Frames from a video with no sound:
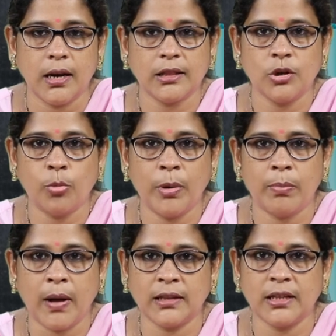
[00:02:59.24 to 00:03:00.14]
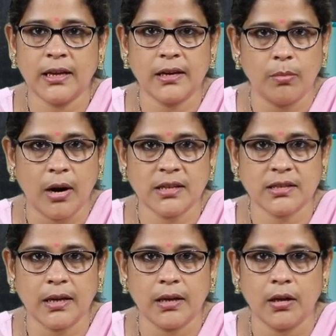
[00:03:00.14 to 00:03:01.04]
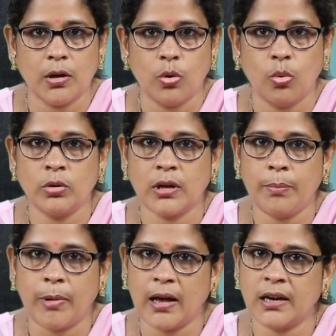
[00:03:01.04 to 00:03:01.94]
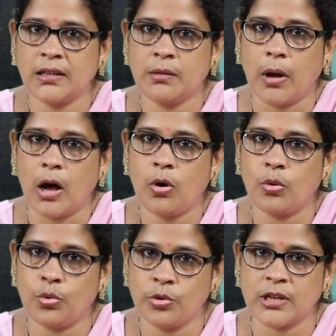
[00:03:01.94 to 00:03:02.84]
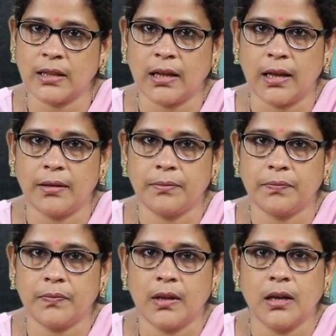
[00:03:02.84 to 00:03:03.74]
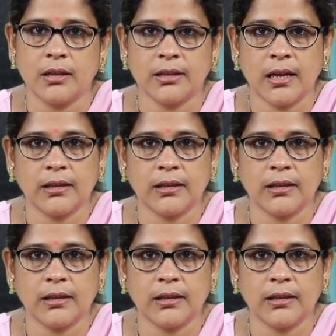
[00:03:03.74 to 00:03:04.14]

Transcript: नदियों पर बांध के निर्माण से उनका प्राकृतिक बहाव रुक जाता है तथा